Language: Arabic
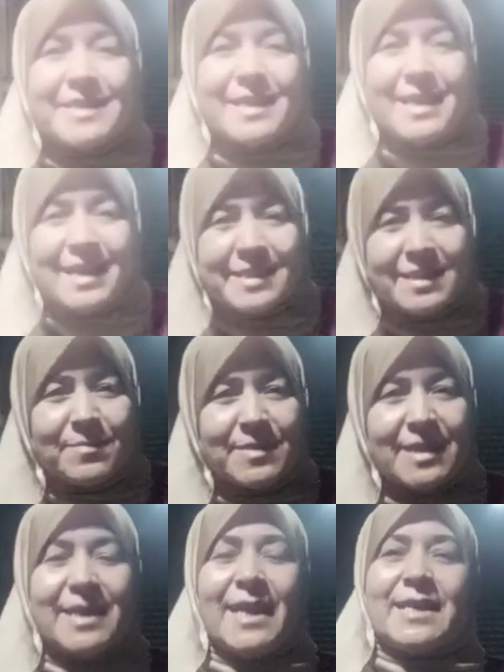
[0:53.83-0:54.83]
لازم
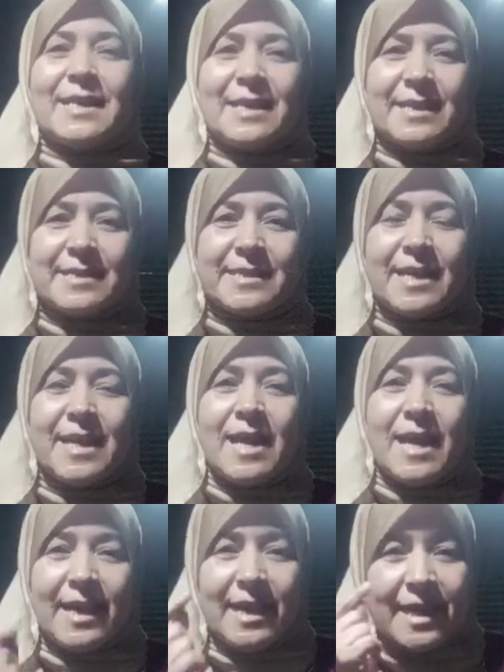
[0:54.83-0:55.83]
تركز
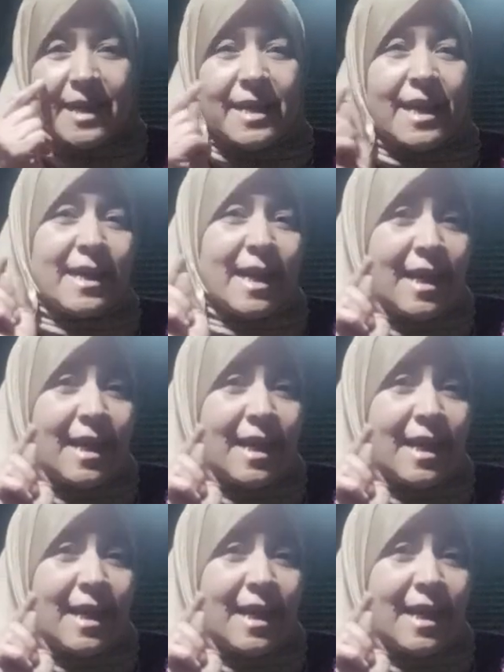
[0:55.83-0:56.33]
عينك